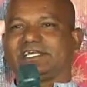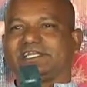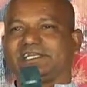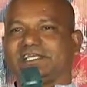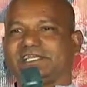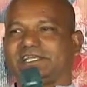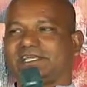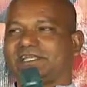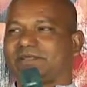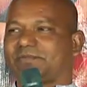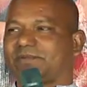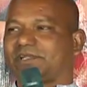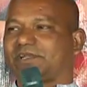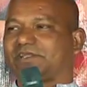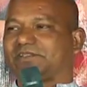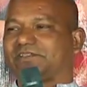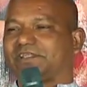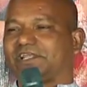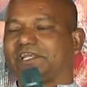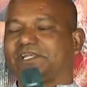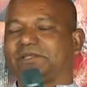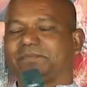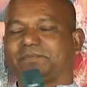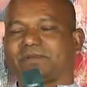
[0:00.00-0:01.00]
కానీ ఏరియా మనకు
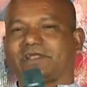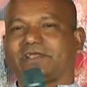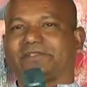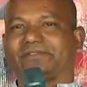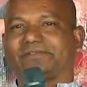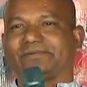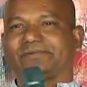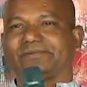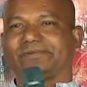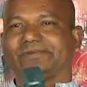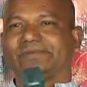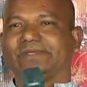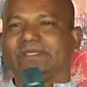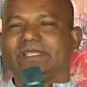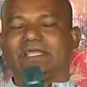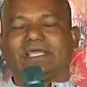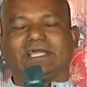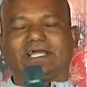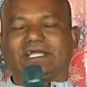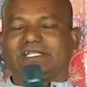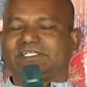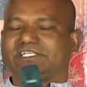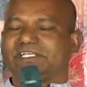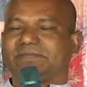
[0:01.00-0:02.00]
తెలియని ప్రాంతం
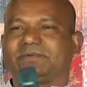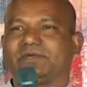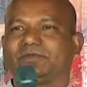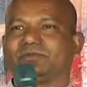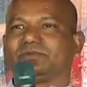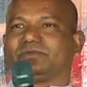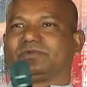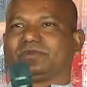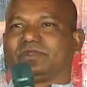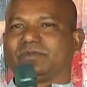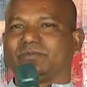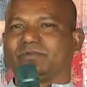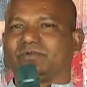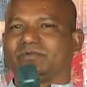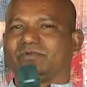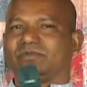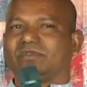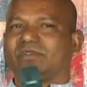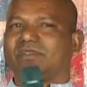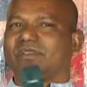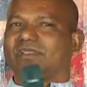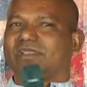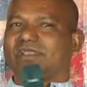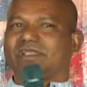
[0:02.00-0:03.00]
అని చెప్పి అనుకున్నాము
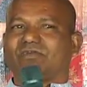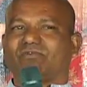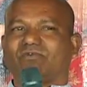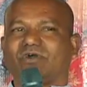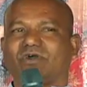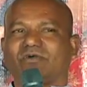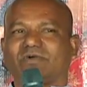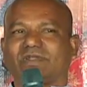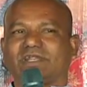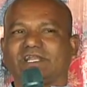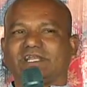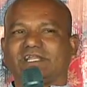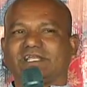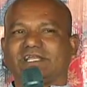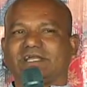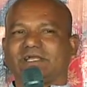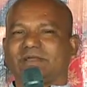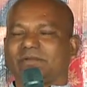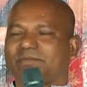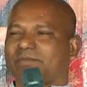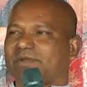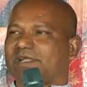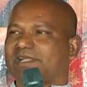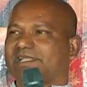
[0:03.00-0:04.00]
ఇక ఓవరాల్గా
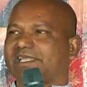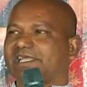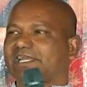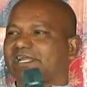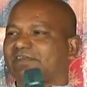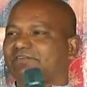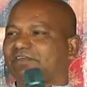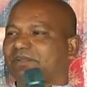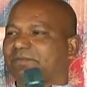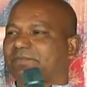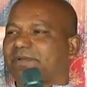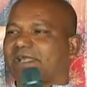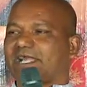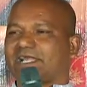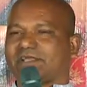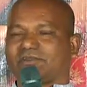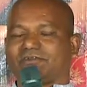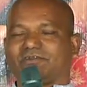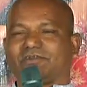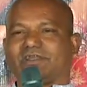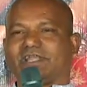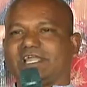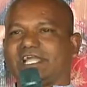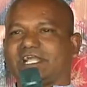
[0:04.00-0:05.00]
మాకు ఏ రకమైన
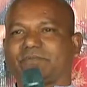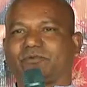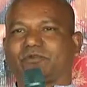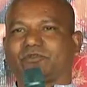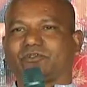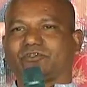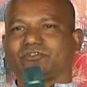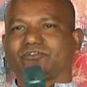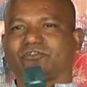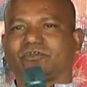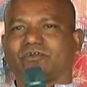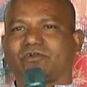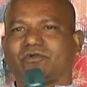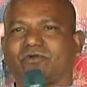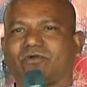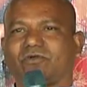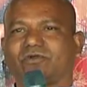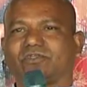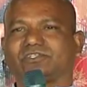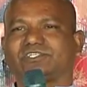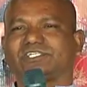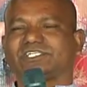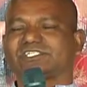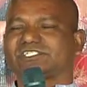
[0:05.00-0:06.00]
బ్యాక్గ్రౌండ్ లేకపోవడంతో
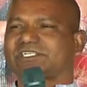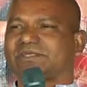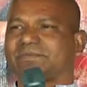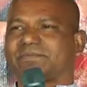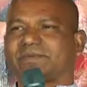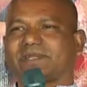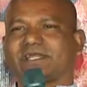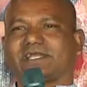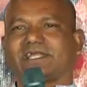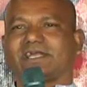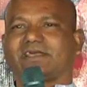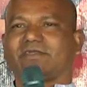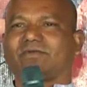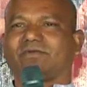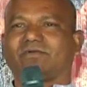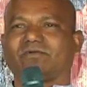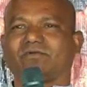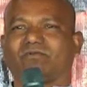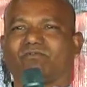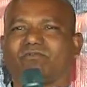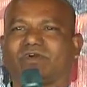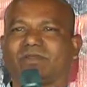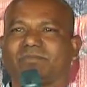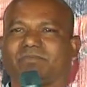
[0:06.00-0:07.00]
సిస్టమ్ ప్రకారం
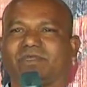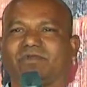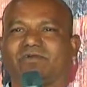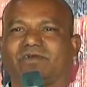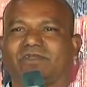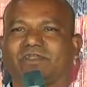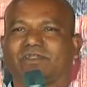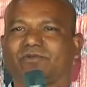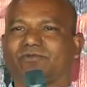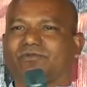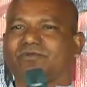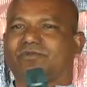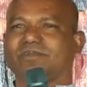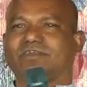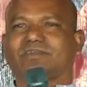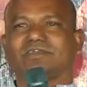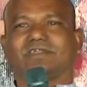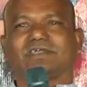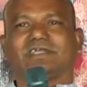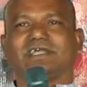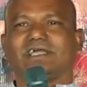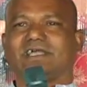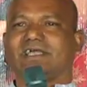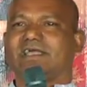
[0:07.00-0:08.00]
వన్ బై వన్
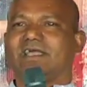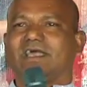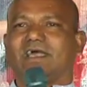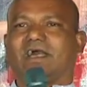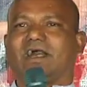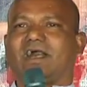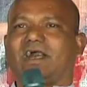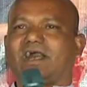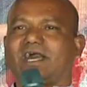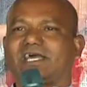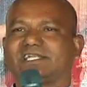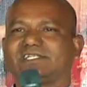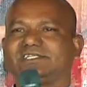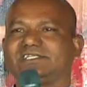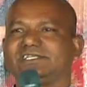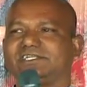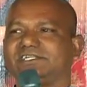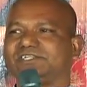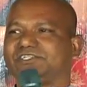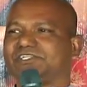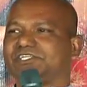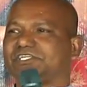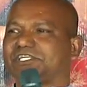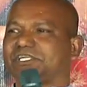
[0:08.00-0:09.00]
అనుకున్నట్లుగా ఆర్సీ
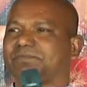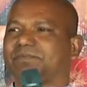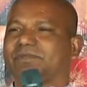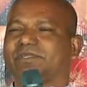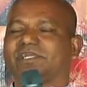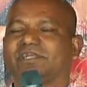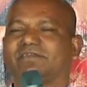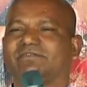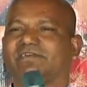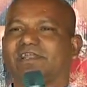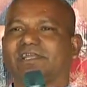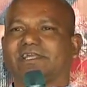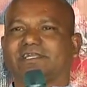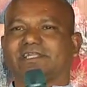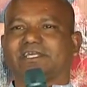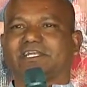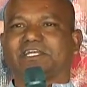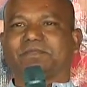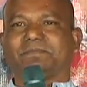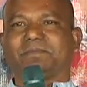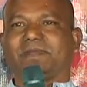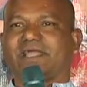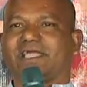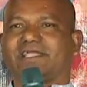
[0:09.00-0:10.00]
నుంచి ట్రిబ్యునల్కి
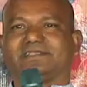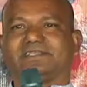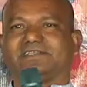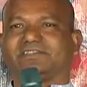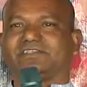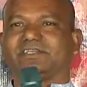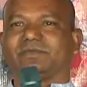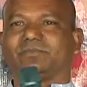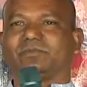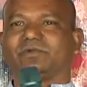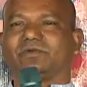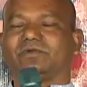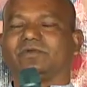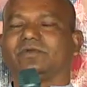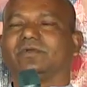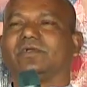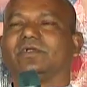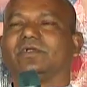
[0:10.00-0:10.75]
వెళ్ళడానికి ప్లాన్ చేశాము